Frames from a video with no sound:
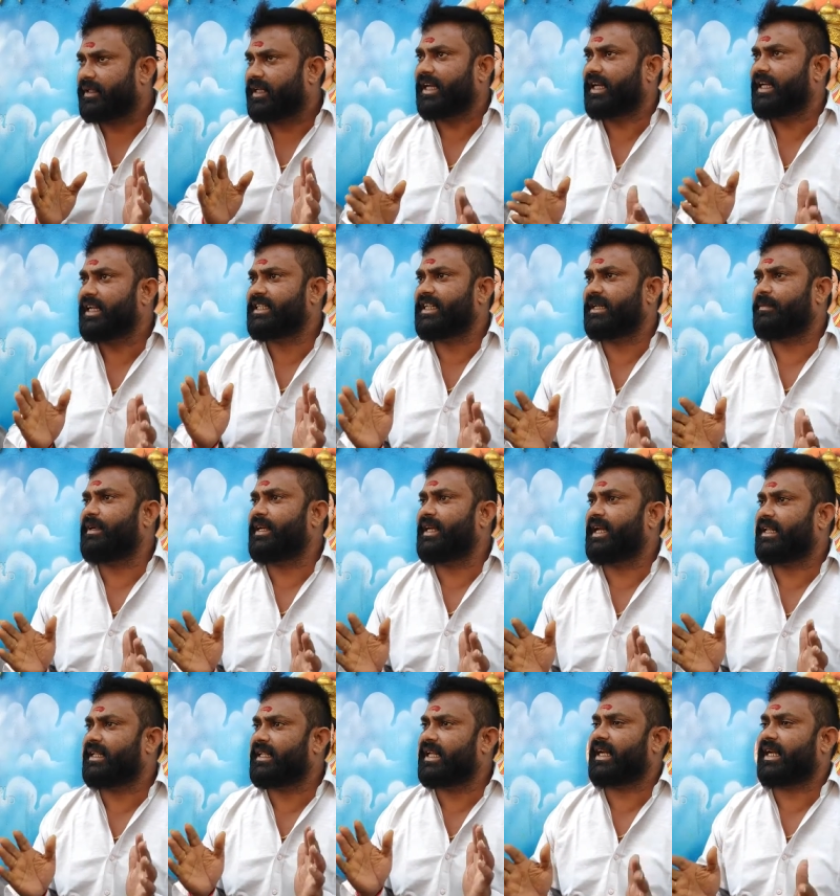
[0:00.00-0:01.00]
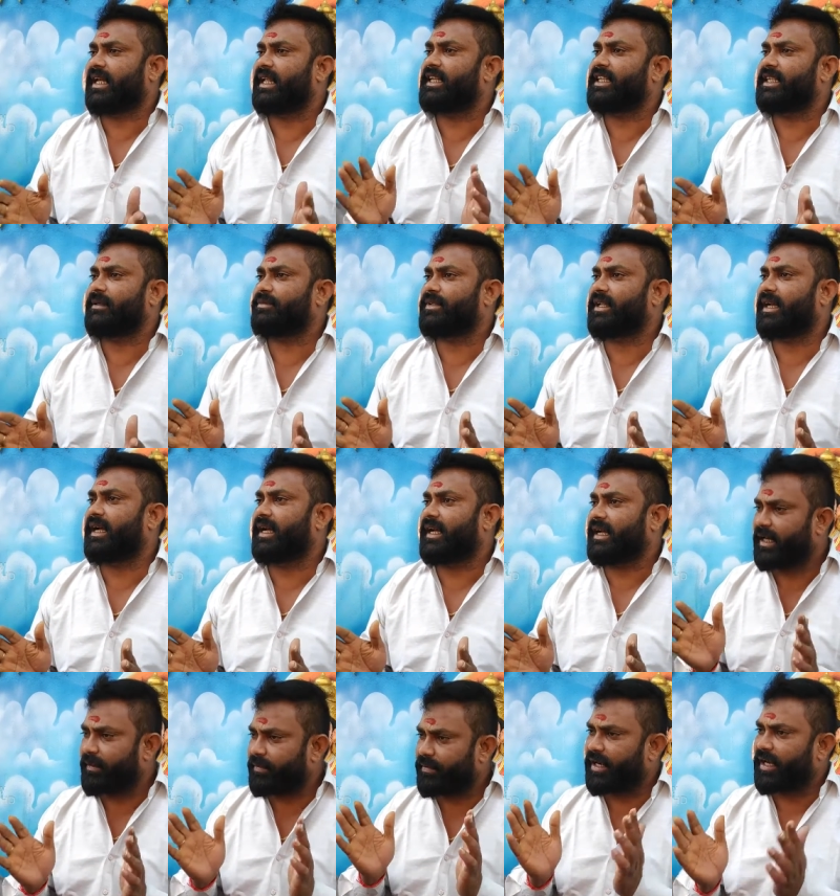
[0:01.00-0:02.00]
దయించి మీ అందరికి అదే చెప్తున్నా
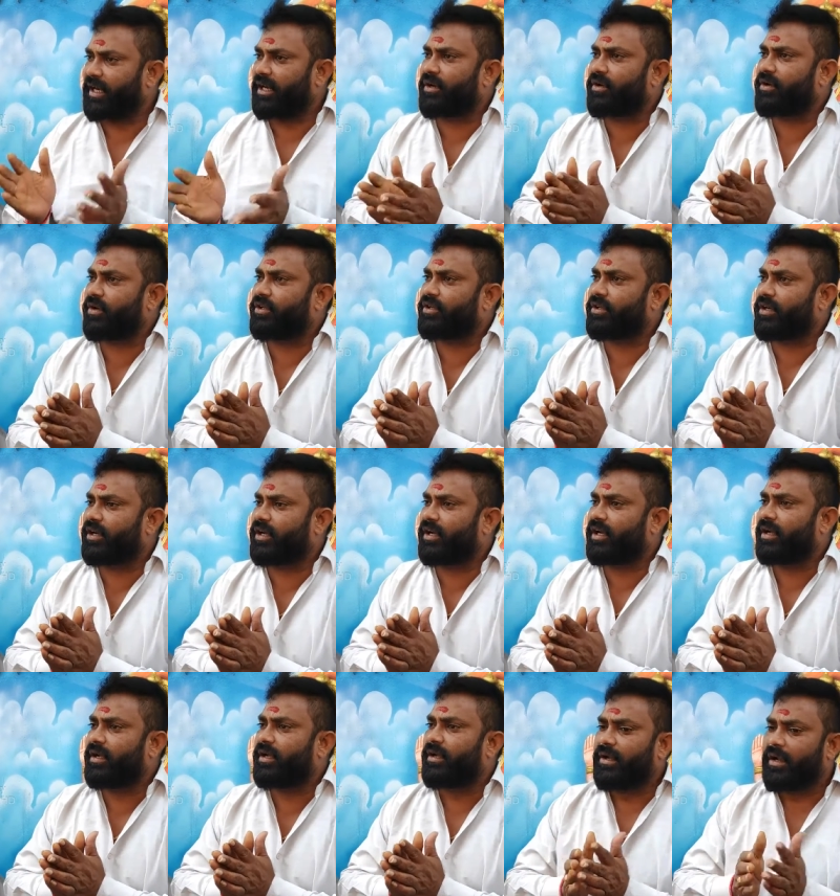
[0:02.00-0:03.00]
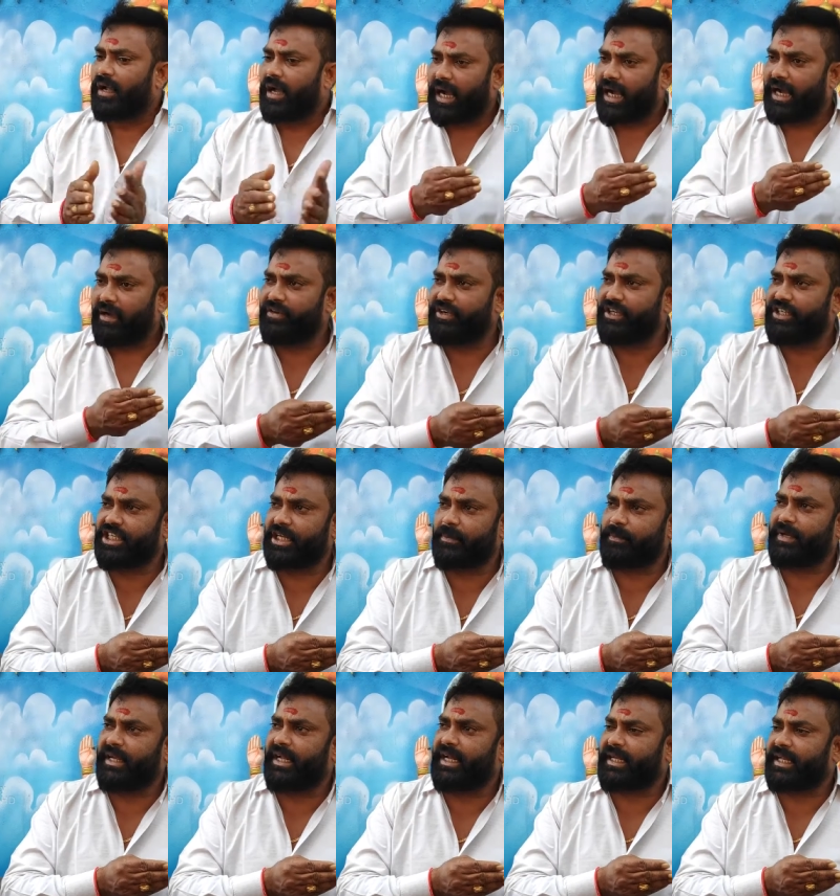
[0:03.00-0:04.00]
రేపు రాని రోజుల్లో ఆ
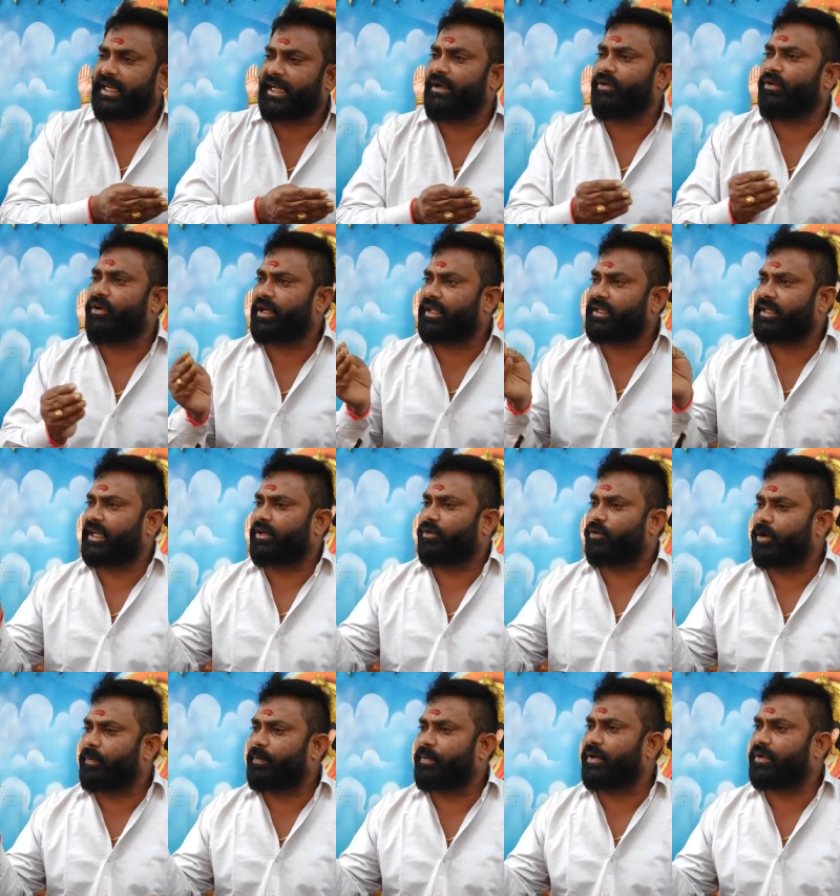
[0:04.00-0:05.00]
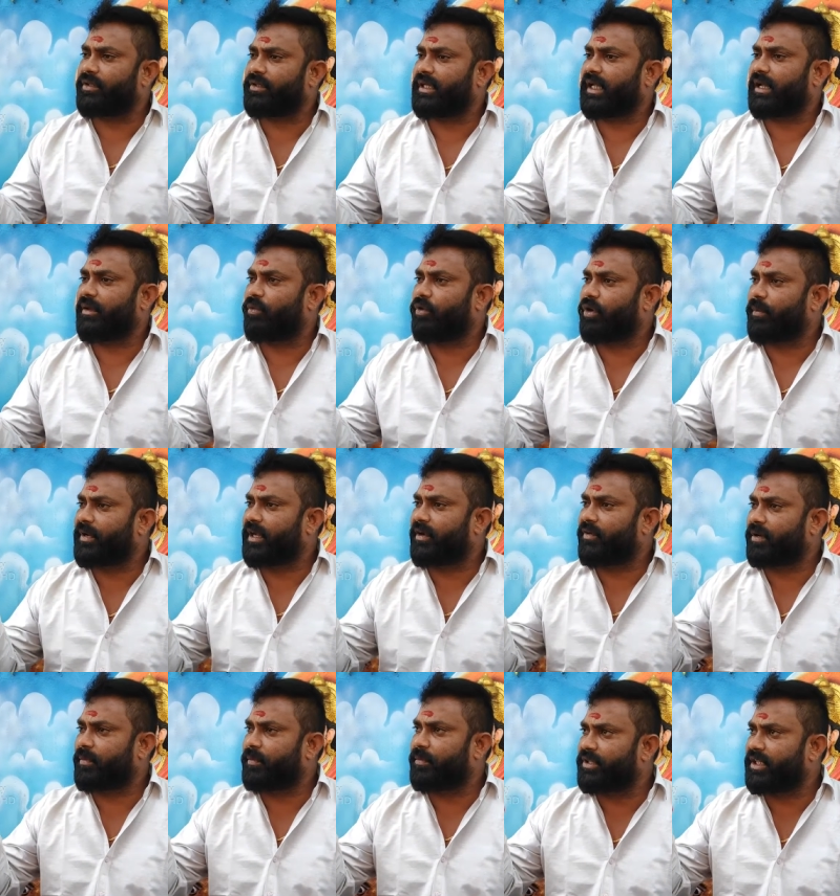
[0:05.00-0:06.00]
విష్టిపేల క్రేన్ ఒకటి ఓపెన్ అవుతుంది ఓపెన్
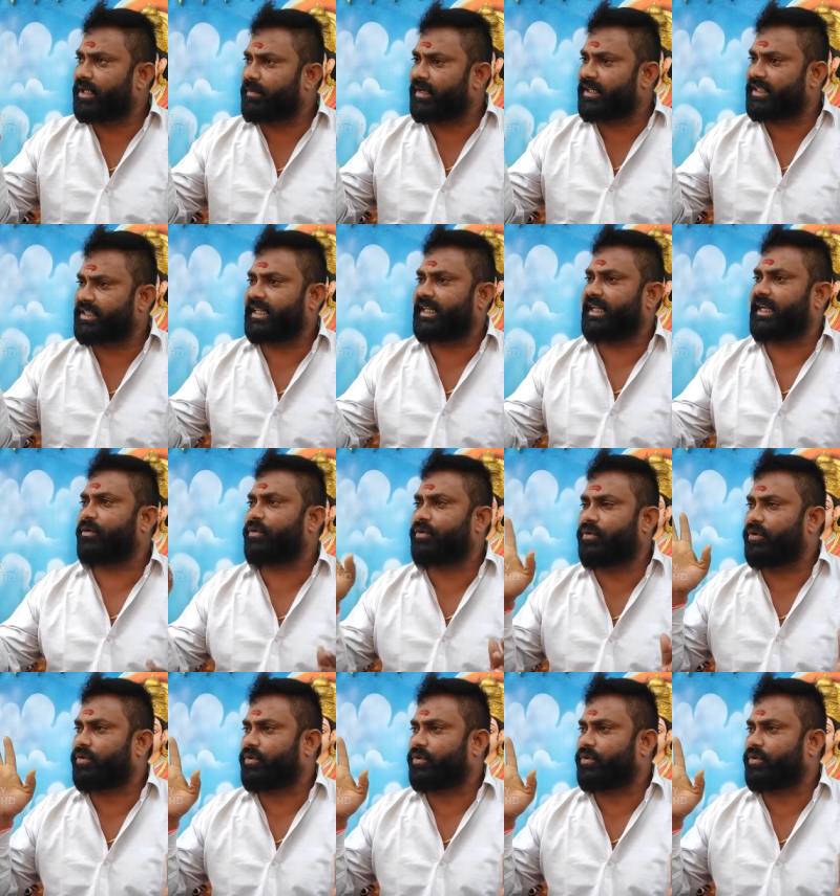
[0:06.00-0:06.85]
అవ్వకముందే మనం చేయాలని